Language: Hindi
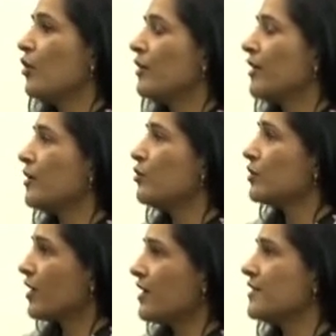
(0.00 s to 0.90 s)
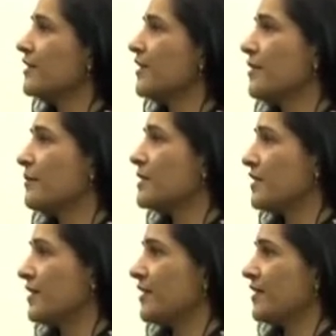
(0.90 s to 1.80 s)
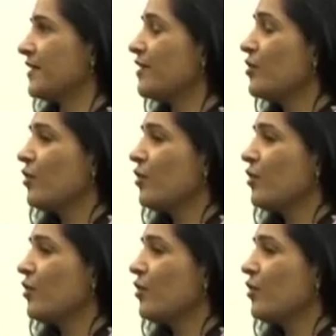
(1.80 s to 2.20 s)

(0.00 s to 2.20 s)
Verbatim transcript: और एक खुशहाल ज़िंदगी मैं जीने लगी